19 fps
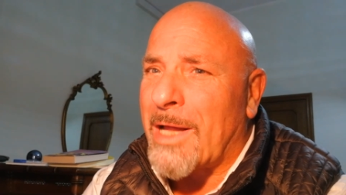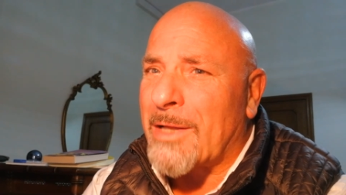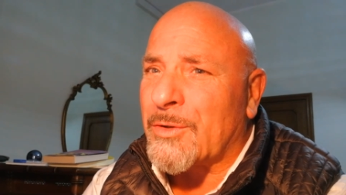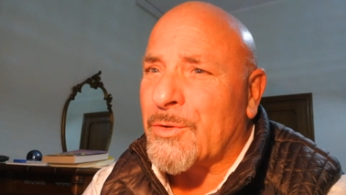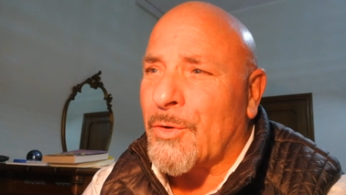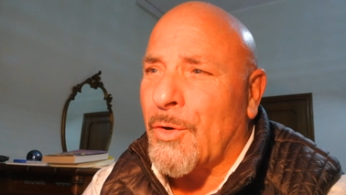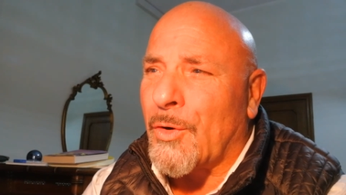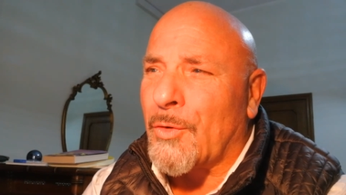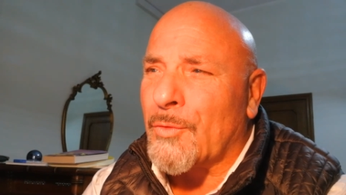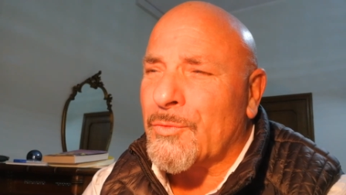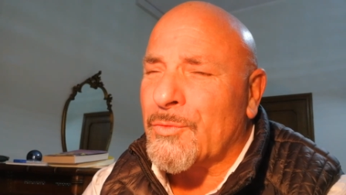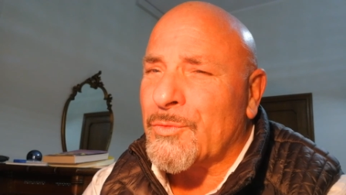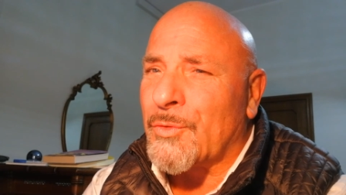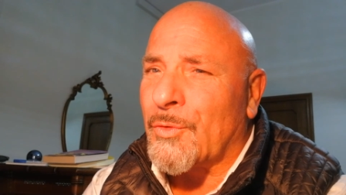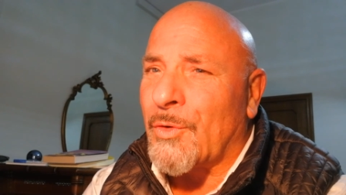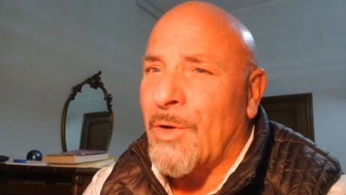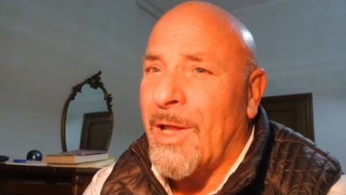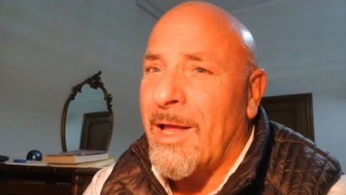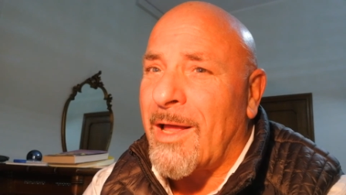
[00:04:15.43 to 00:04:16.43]

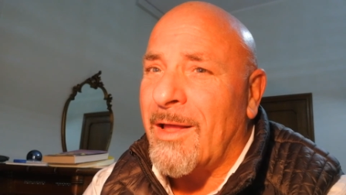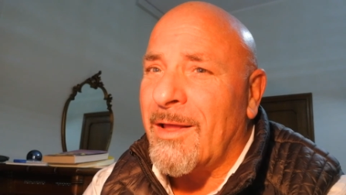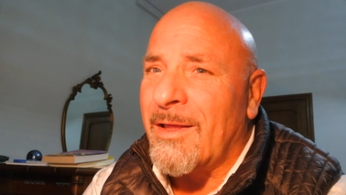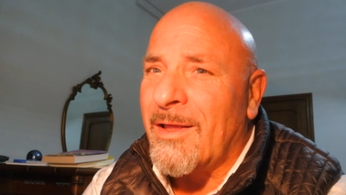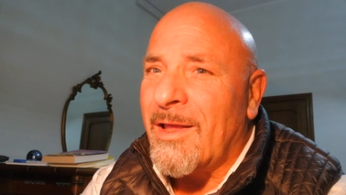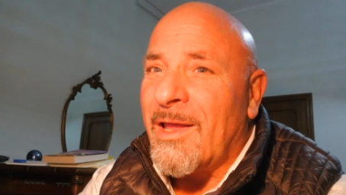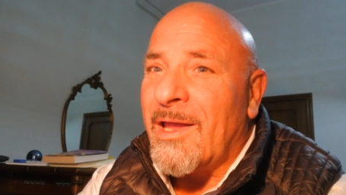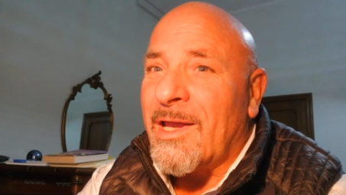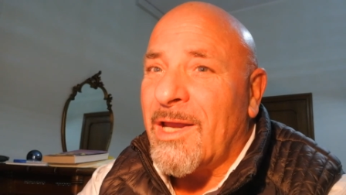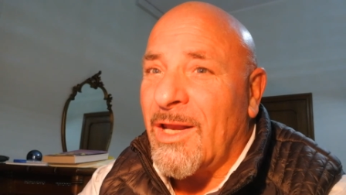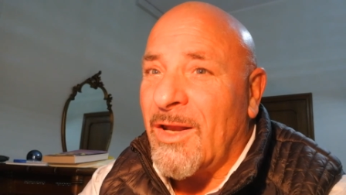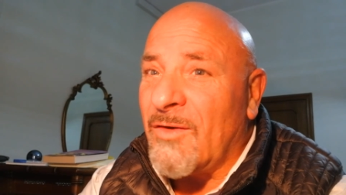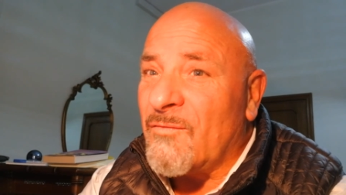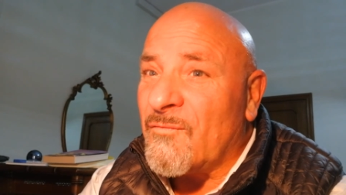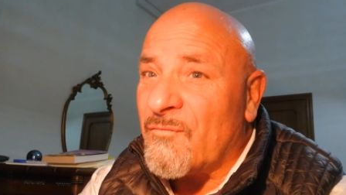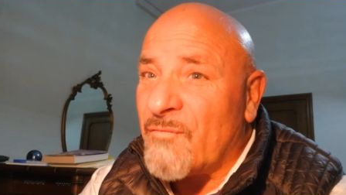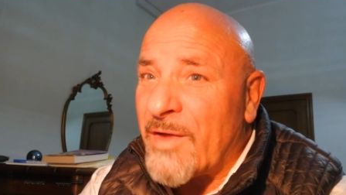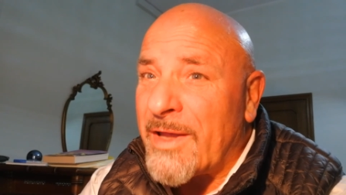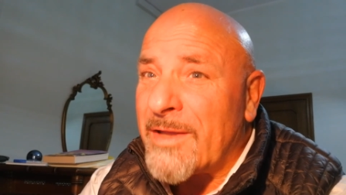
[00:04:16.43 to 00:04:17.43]
dondola, il
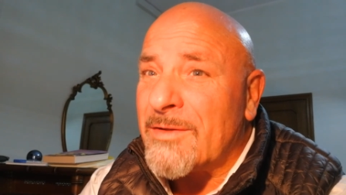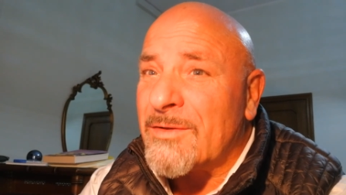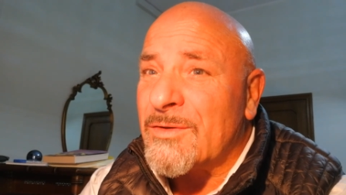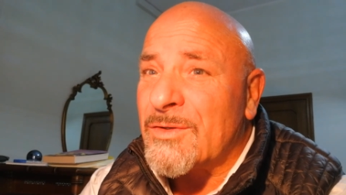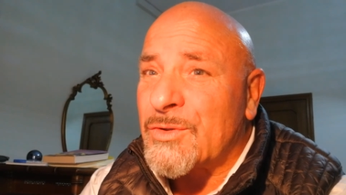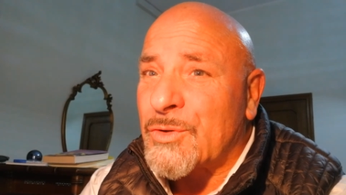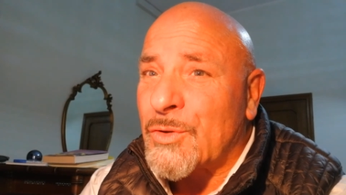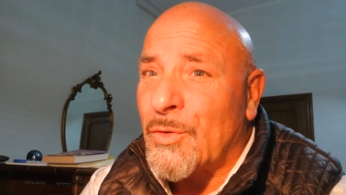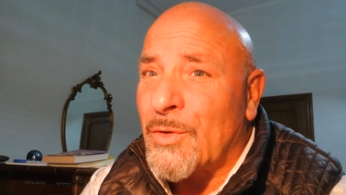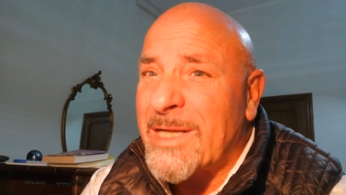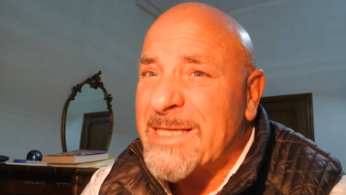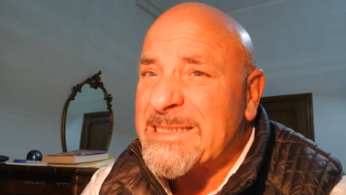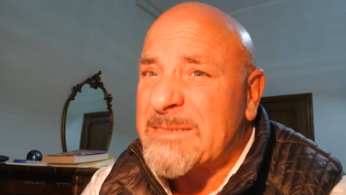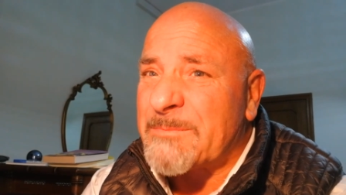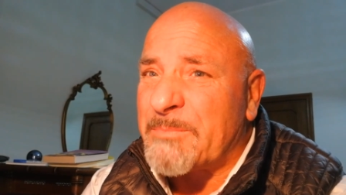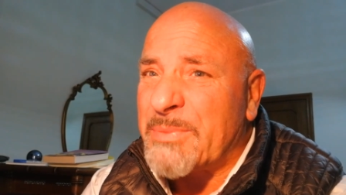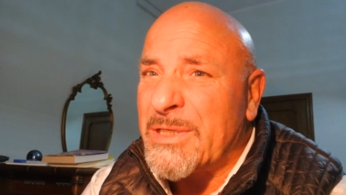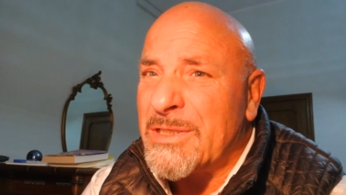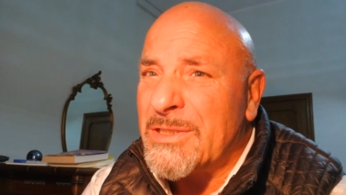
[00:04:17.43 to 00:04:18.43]
vento la
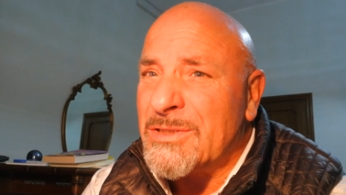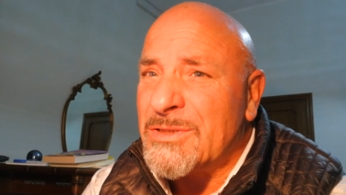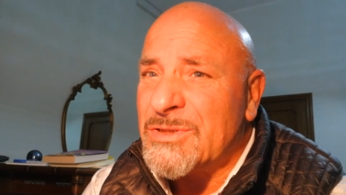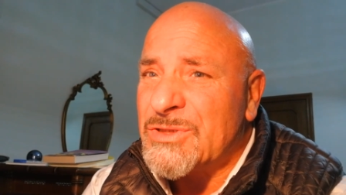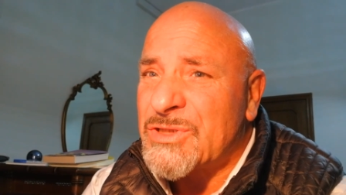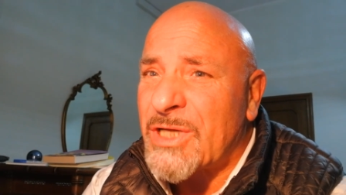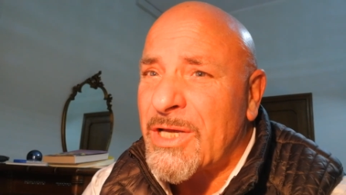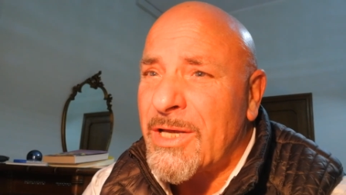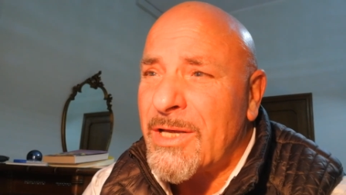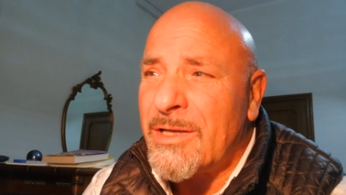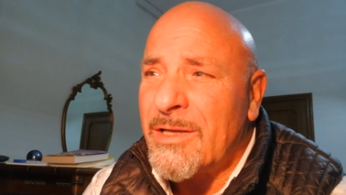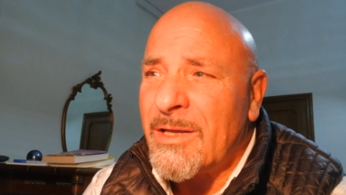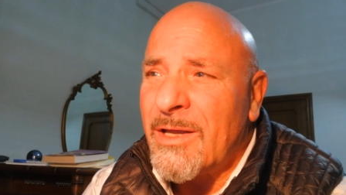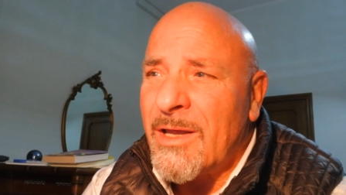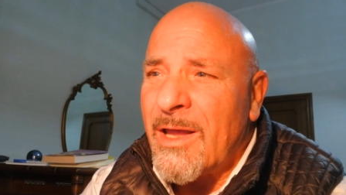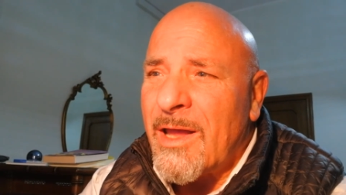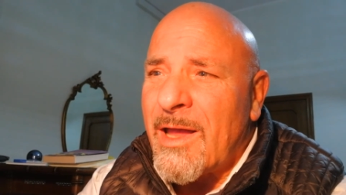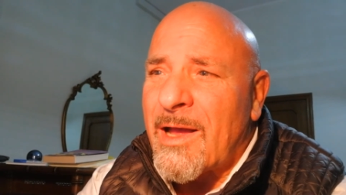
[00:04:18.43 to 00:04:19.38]
spinge,